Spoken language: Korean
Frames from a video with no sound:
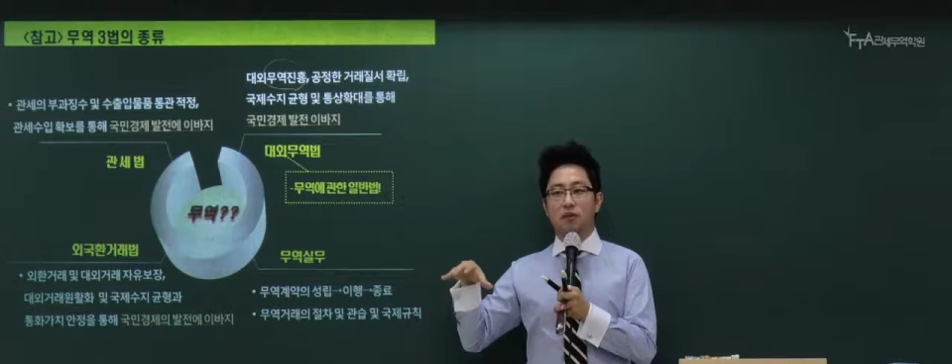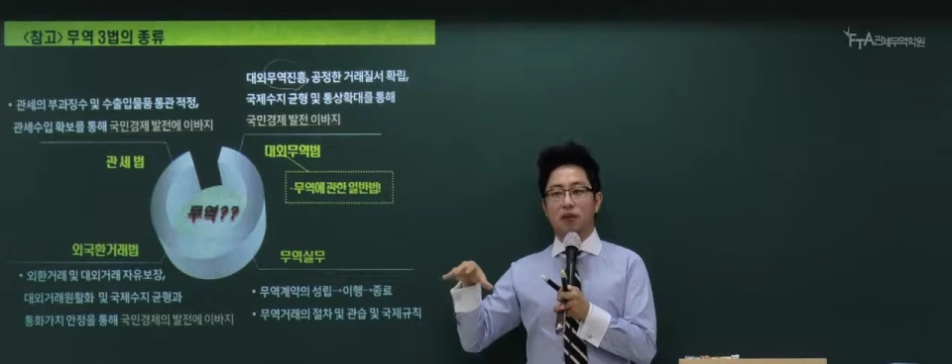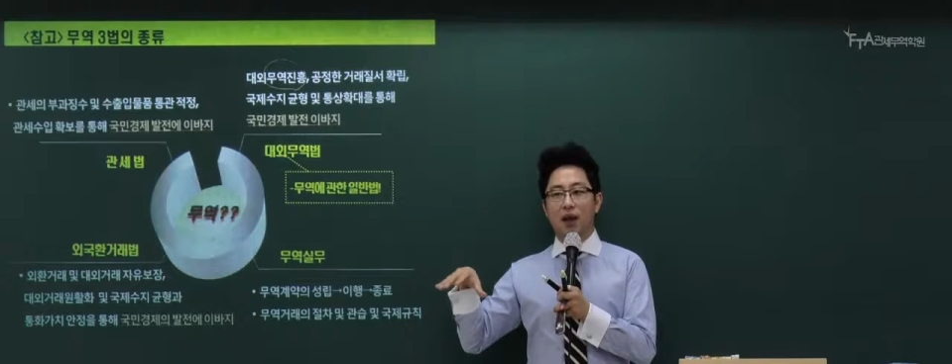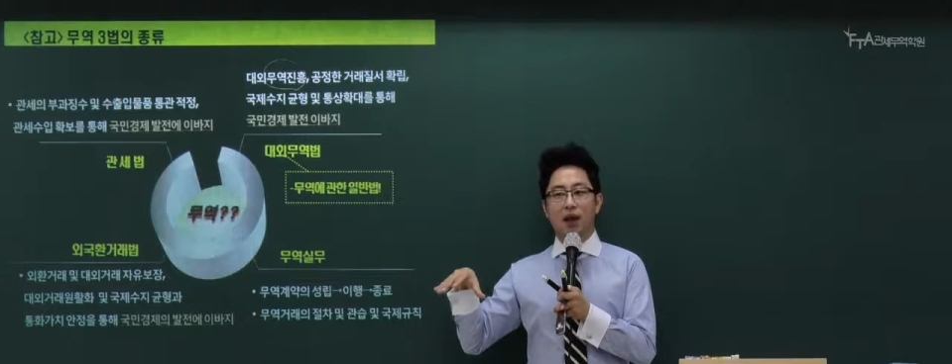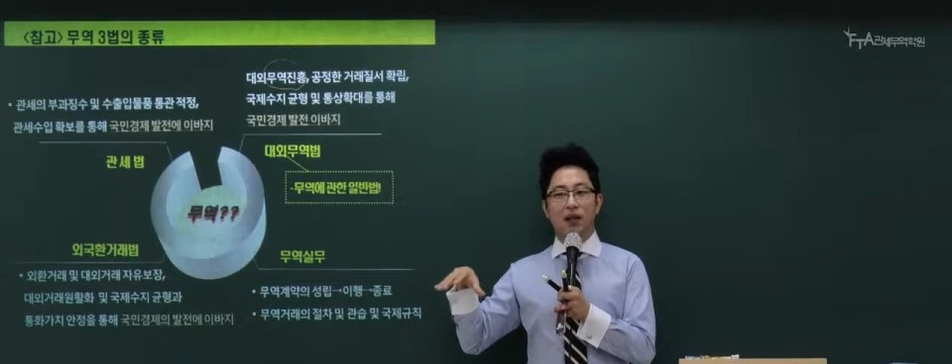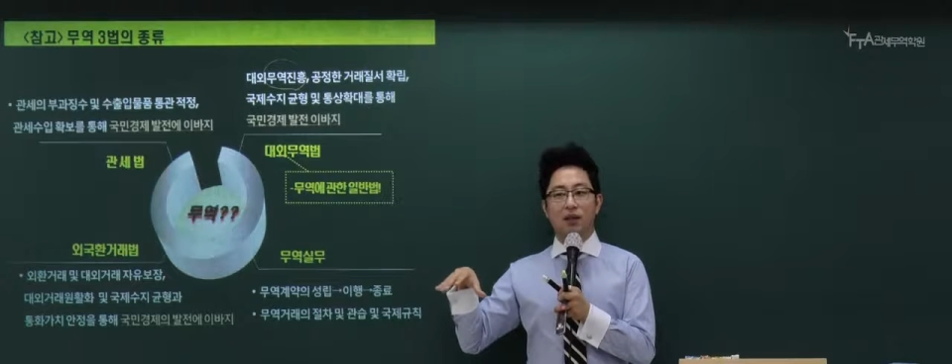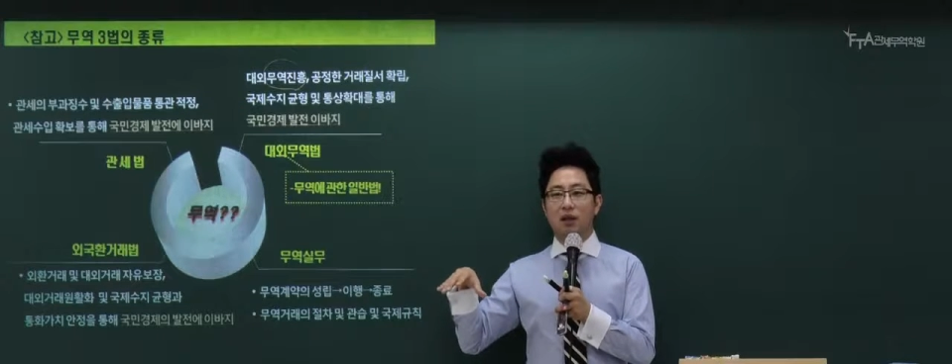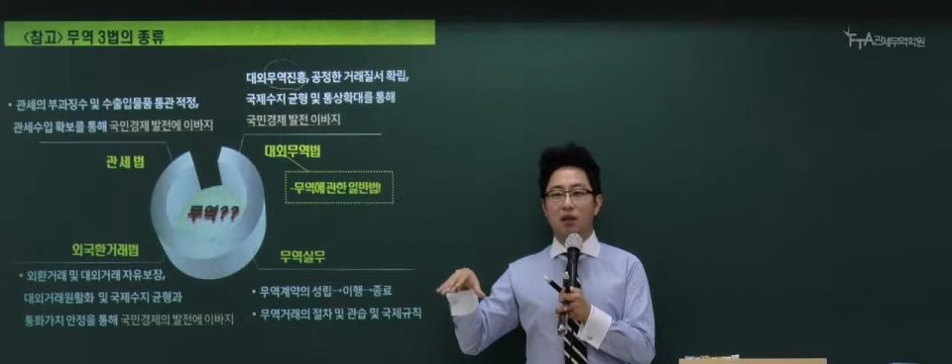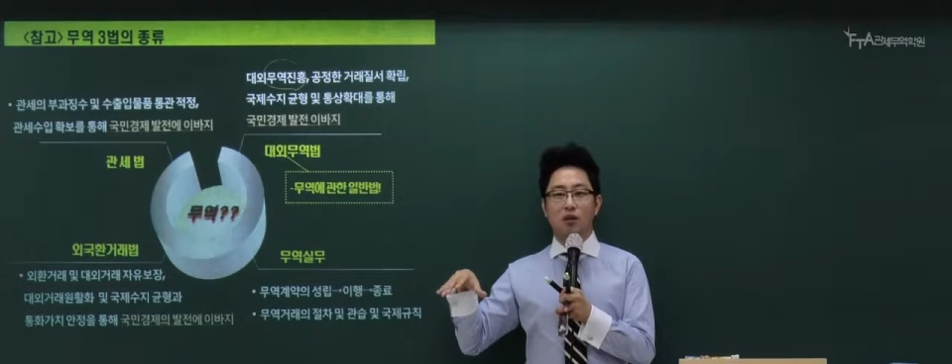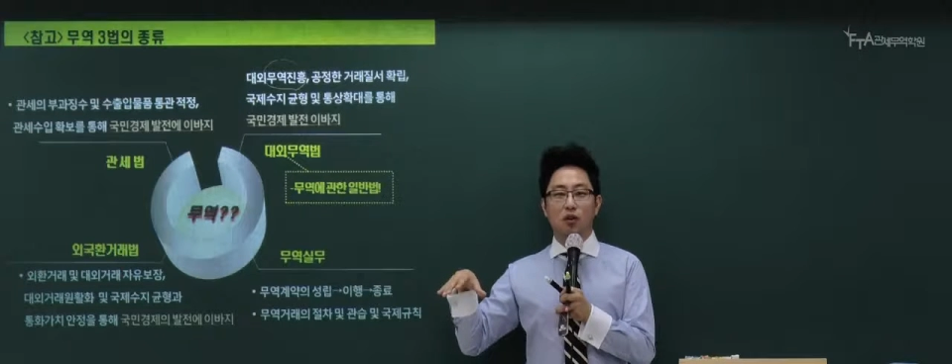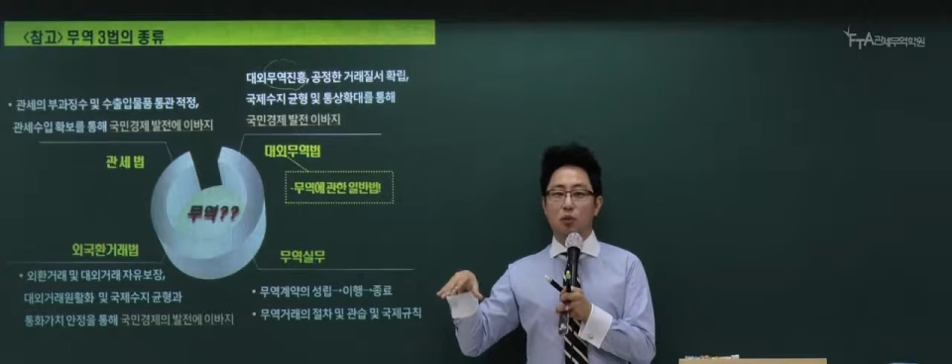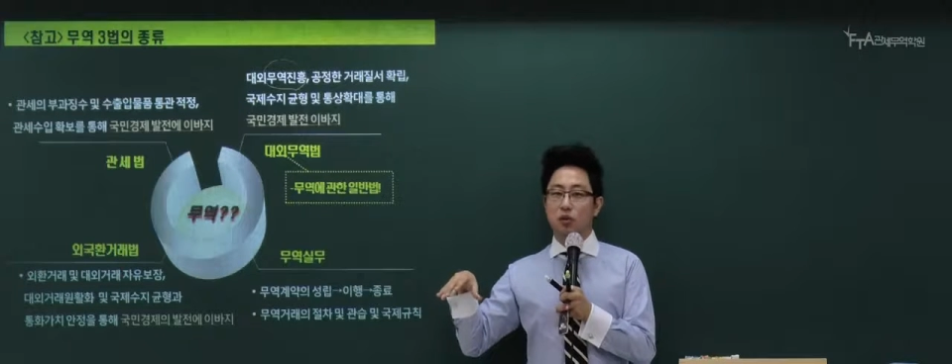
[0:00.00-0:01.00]
플랜카드나
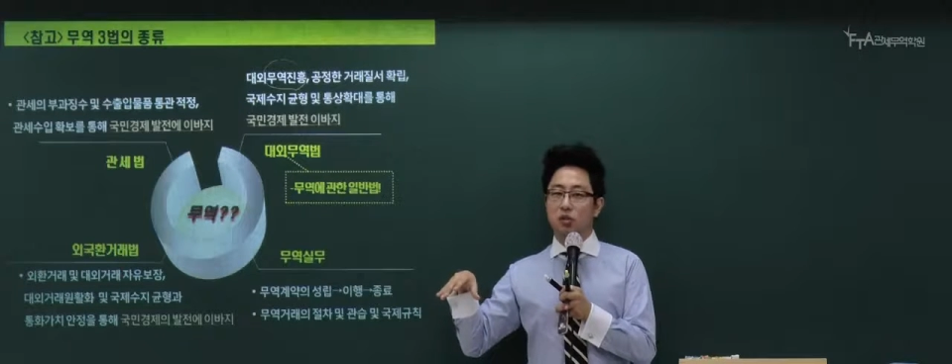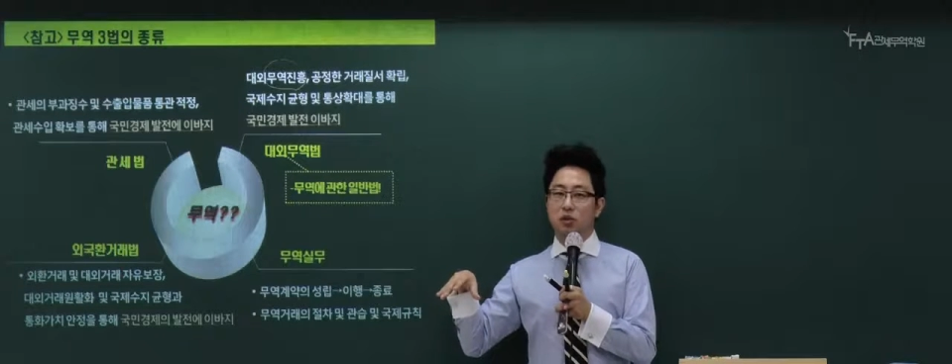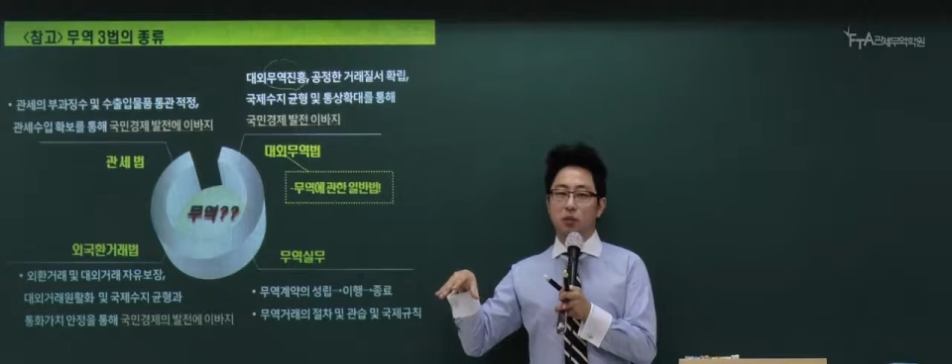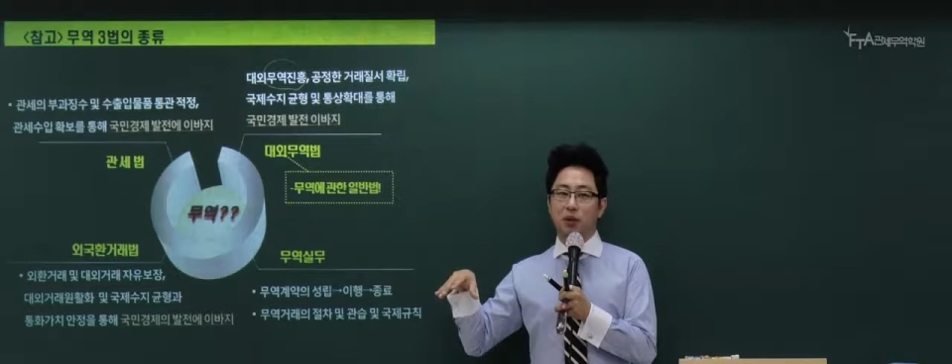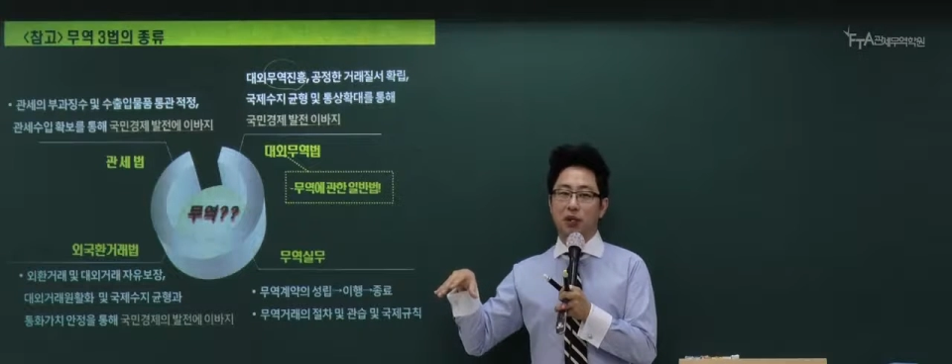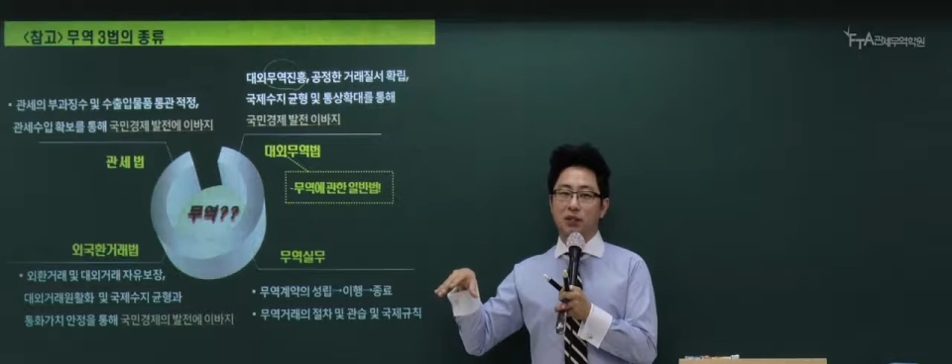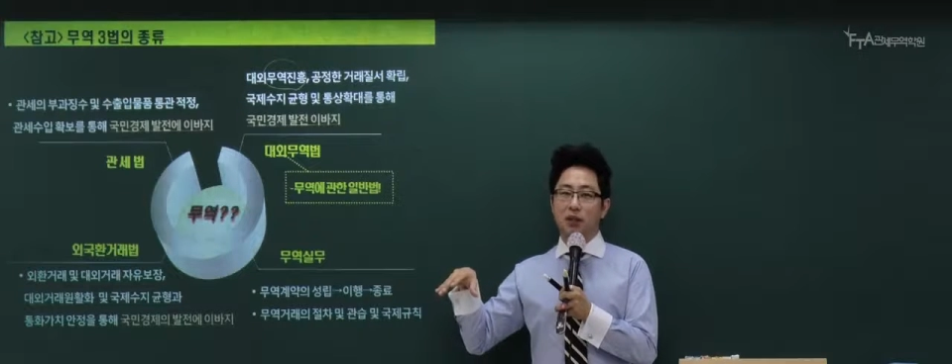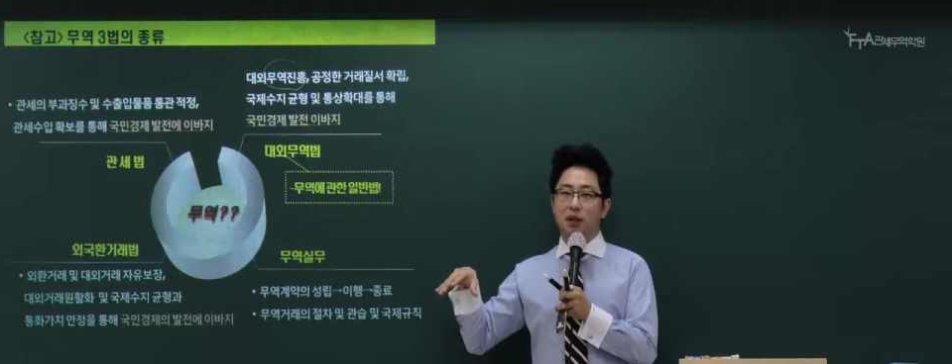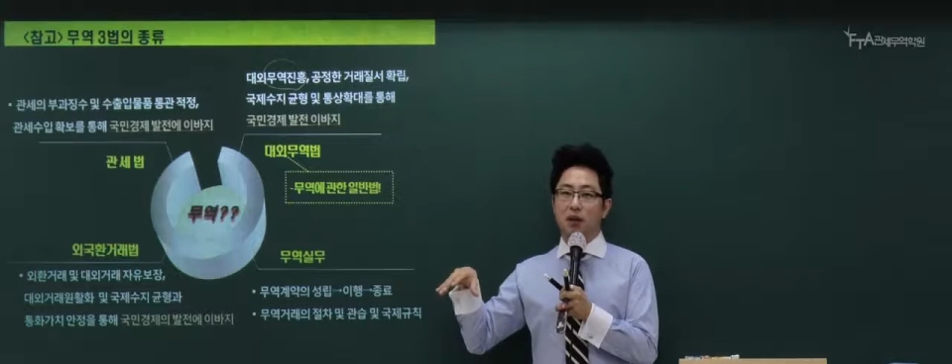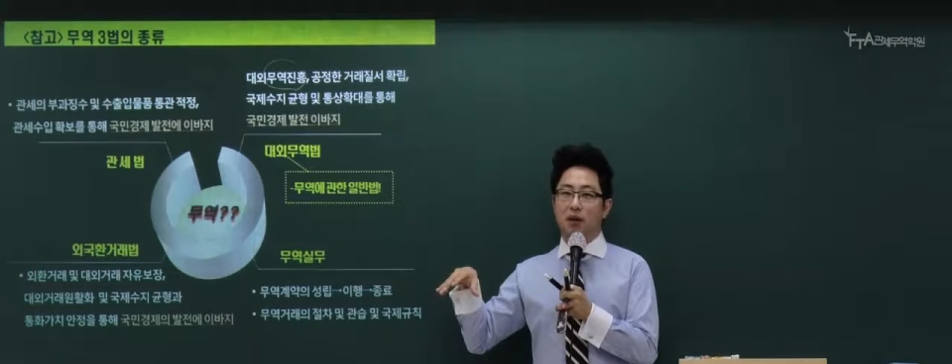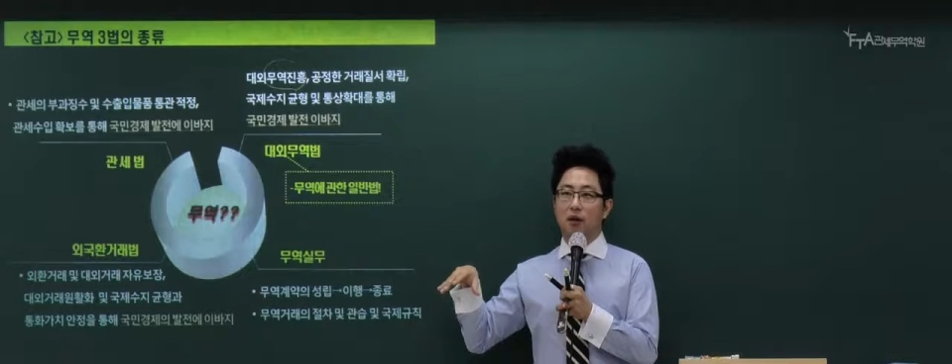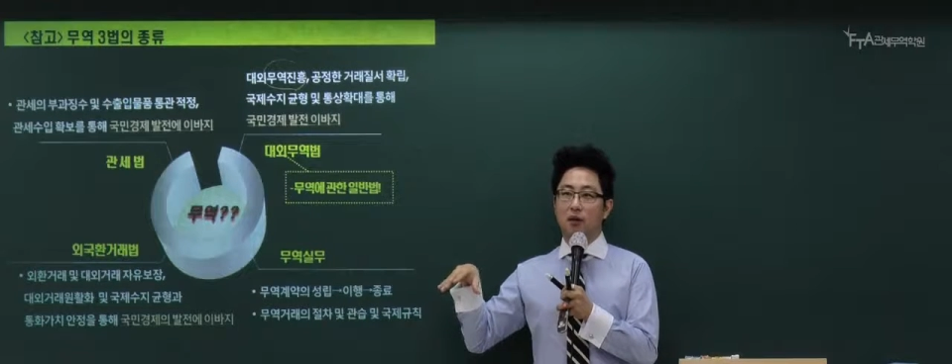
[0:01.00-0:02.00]
이런 걸 보시지 못했을
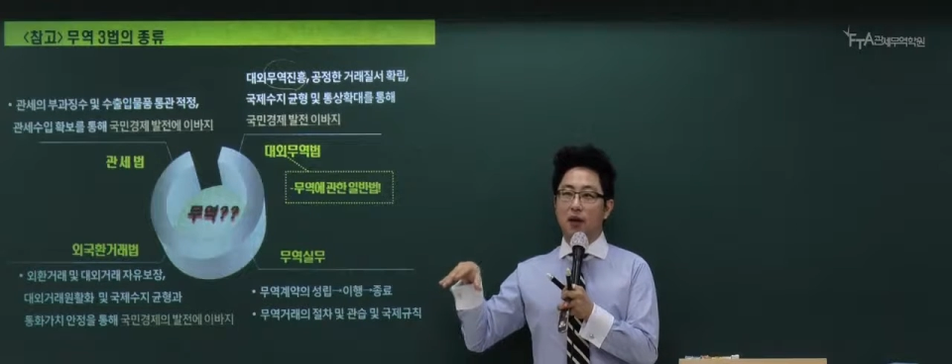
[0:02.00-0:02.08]
텐데요.